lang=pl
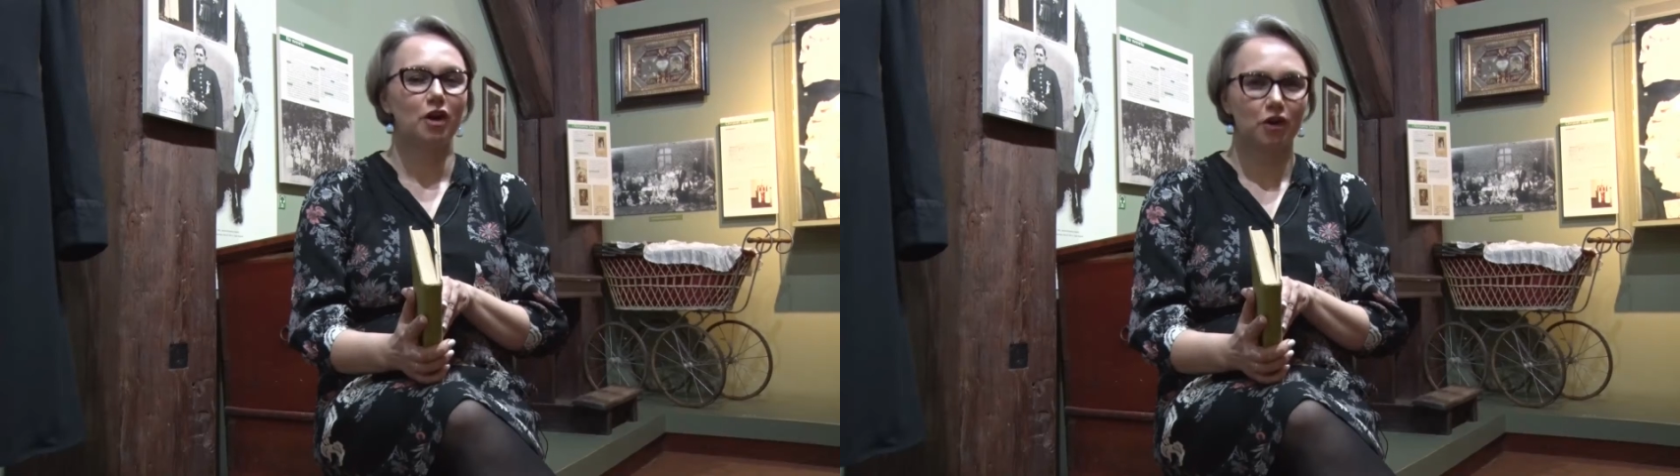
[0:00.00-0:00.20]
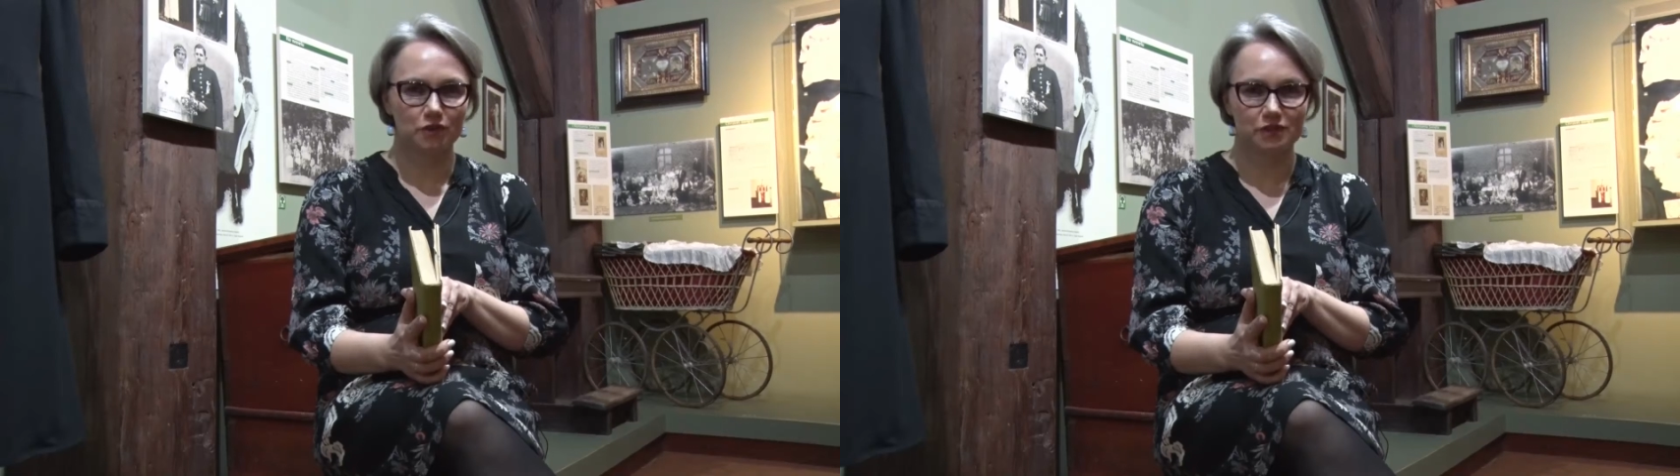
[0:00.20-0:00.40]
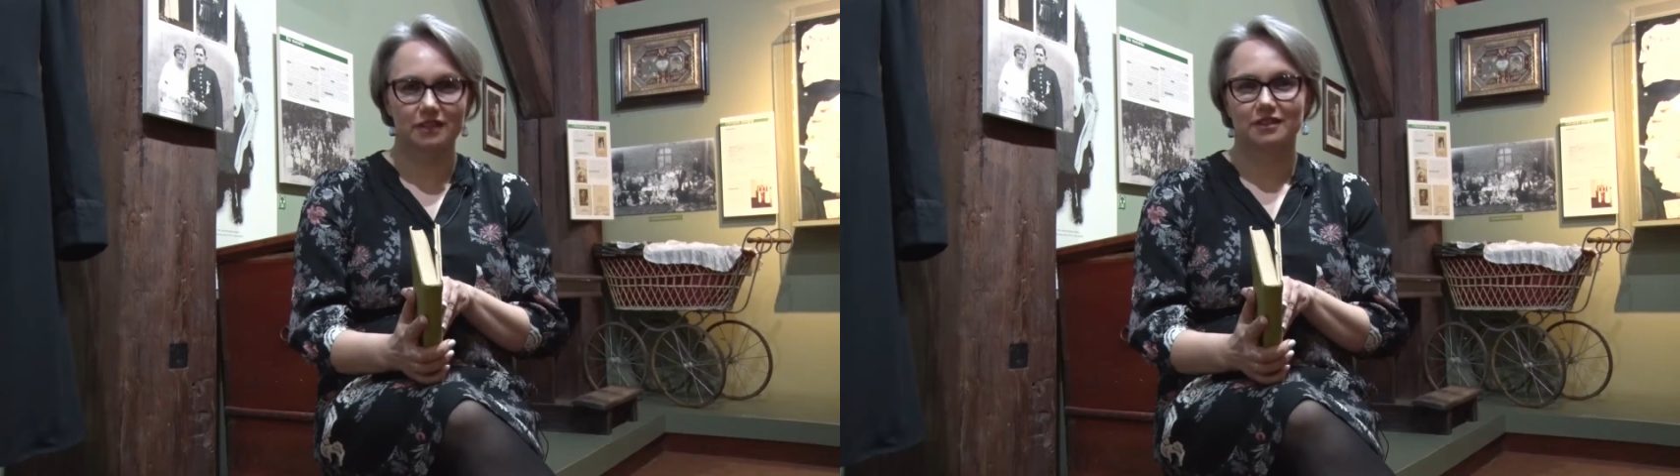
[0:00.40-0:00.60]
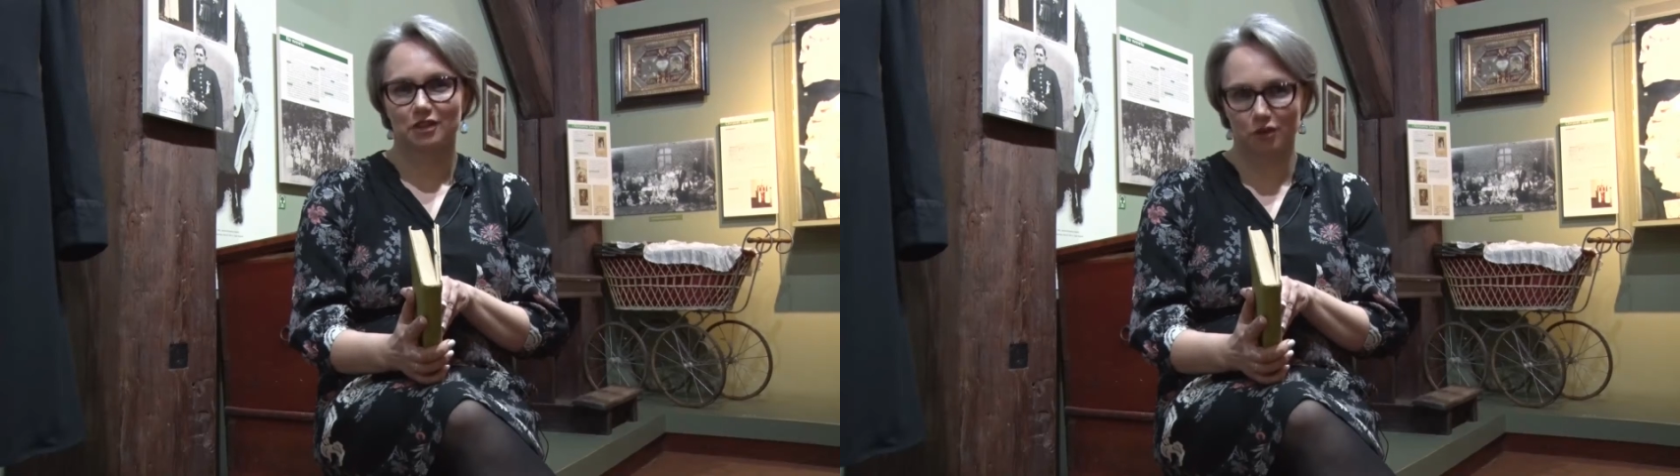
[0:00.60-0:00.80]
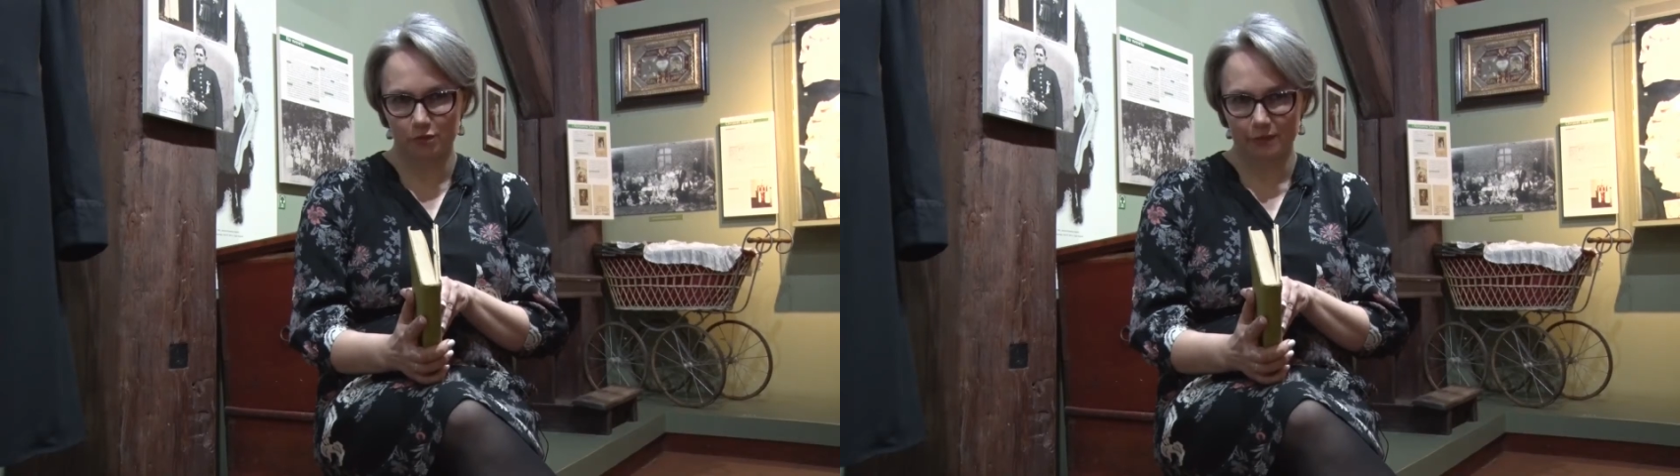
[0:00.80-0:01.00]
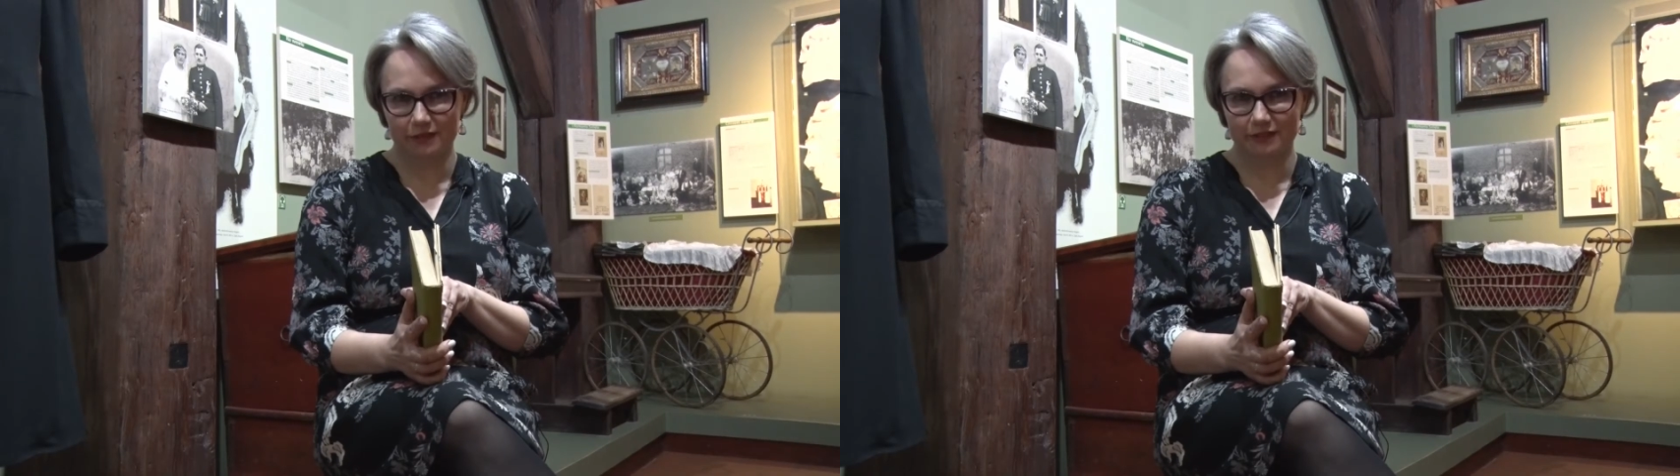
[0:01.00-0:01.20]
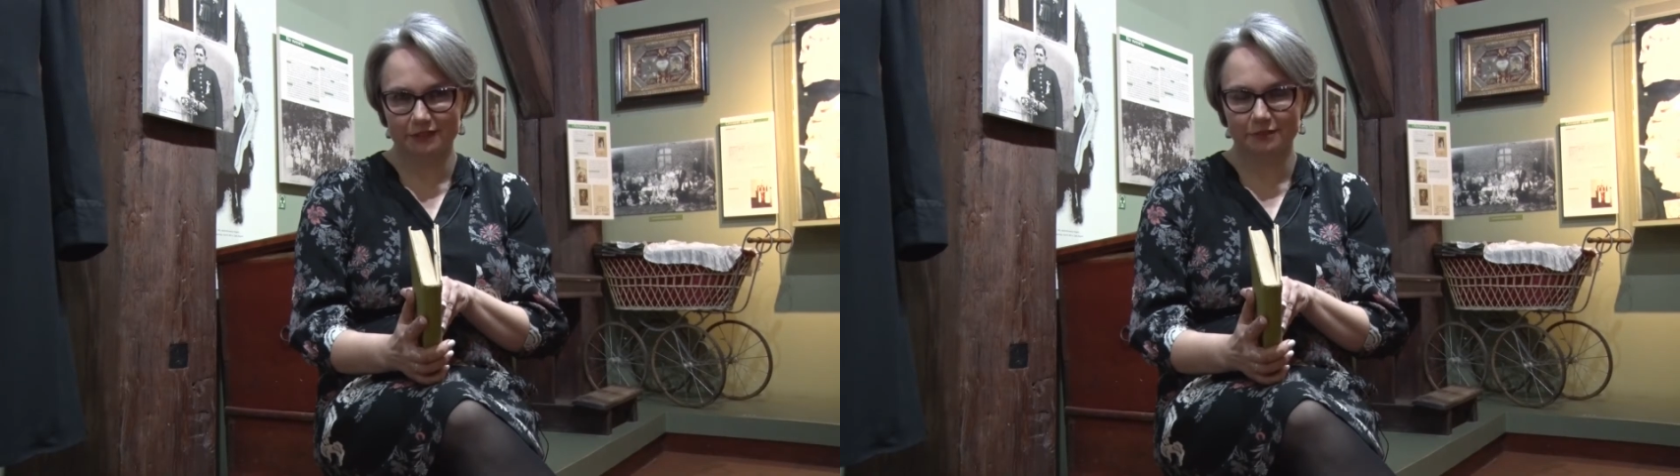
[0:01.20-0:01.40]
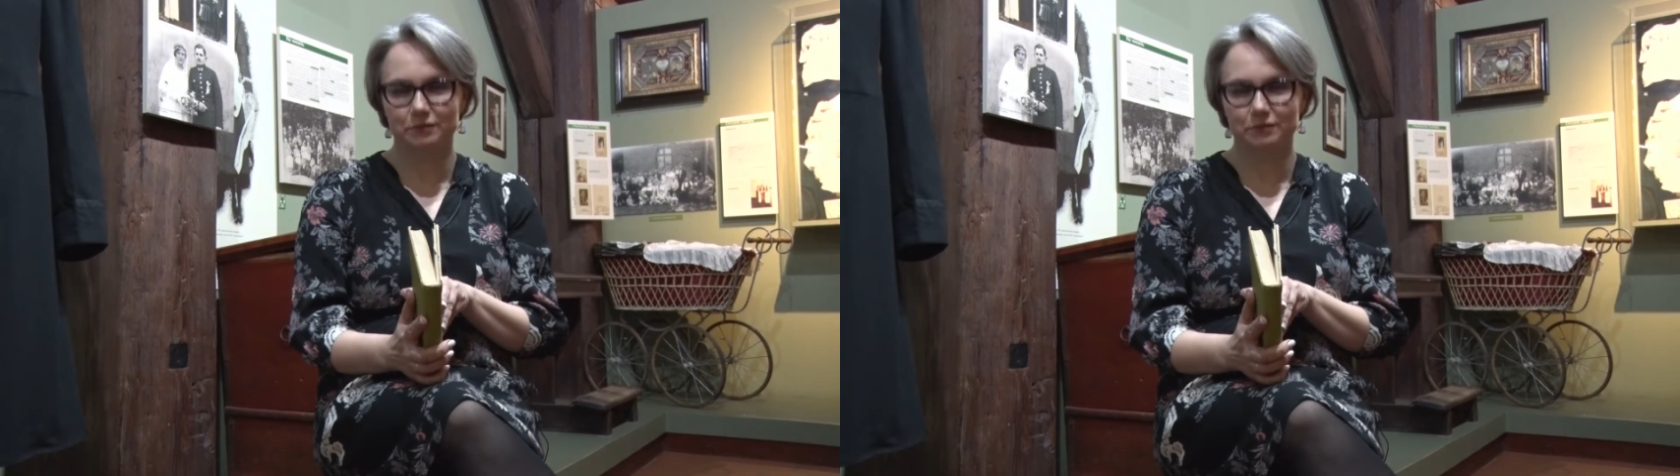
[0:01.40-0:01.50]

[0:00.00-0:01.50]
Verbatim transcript: Oskar Kolberg,